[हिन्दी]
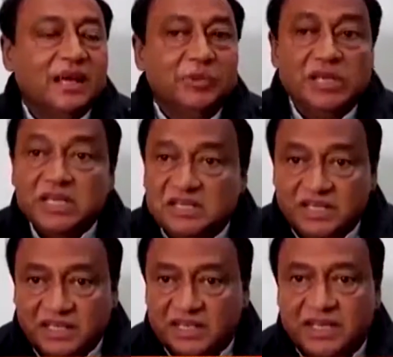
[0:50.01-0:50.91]
अभी नीचे
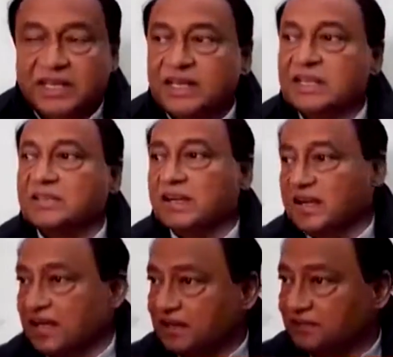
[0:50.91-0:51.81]
दिख नहीं रही है
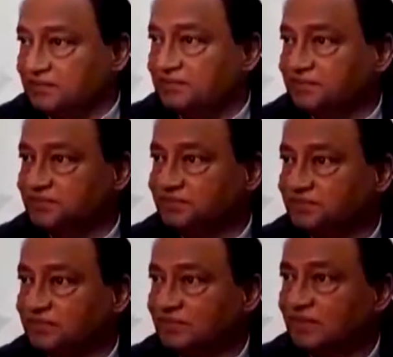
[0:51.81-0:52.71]
सरकार
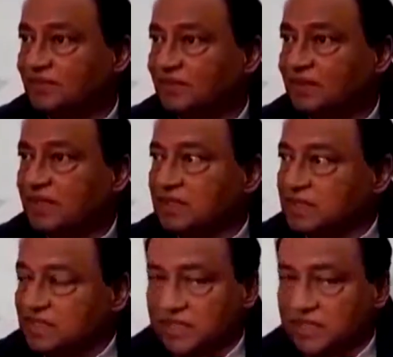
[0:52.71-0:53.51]
किसी